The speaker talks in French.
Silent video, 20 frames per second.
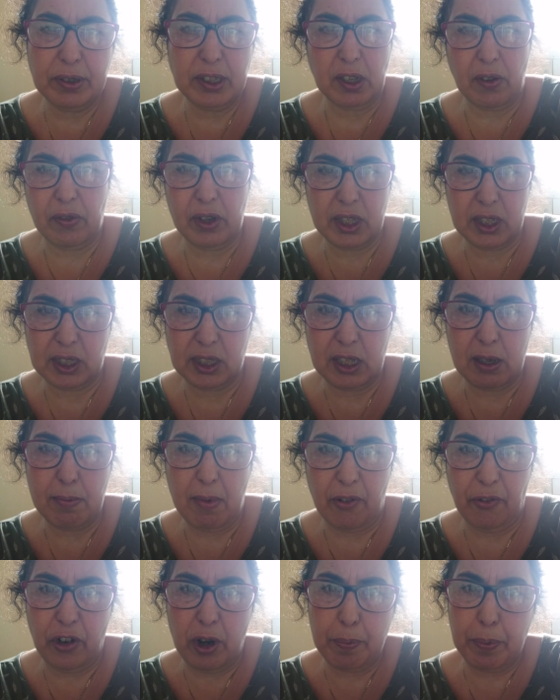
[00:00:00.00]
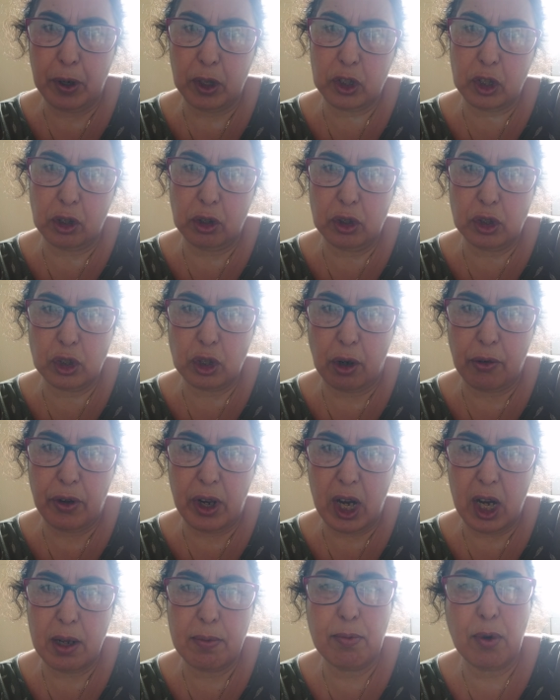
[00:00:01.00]
Vous savez qu'est-ce qu'il m'a fait le procureur de
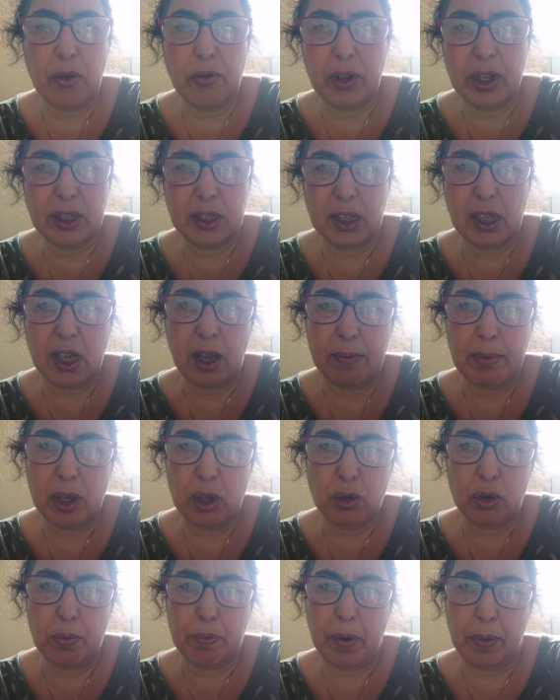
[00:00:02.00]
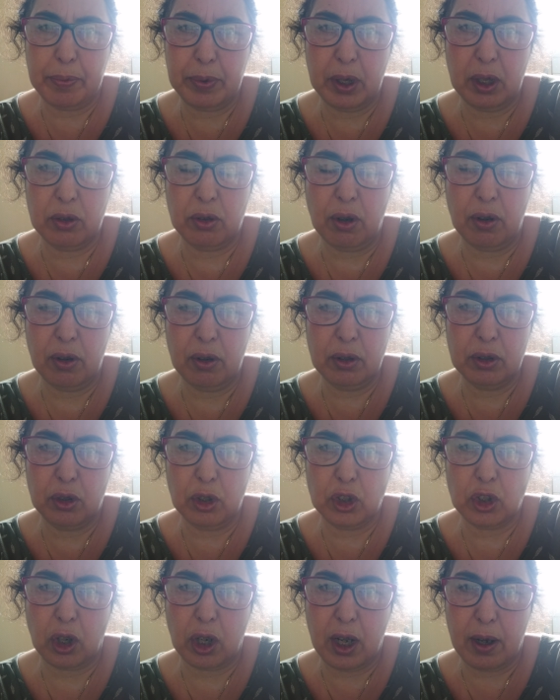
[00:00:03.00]
Chauville Il m'a envoyé six camionnettes de, euh, de,
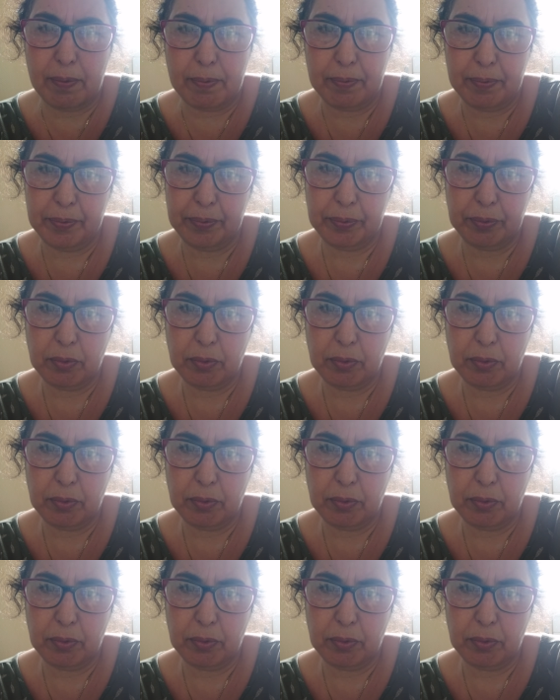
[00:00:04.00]
de gendarmes.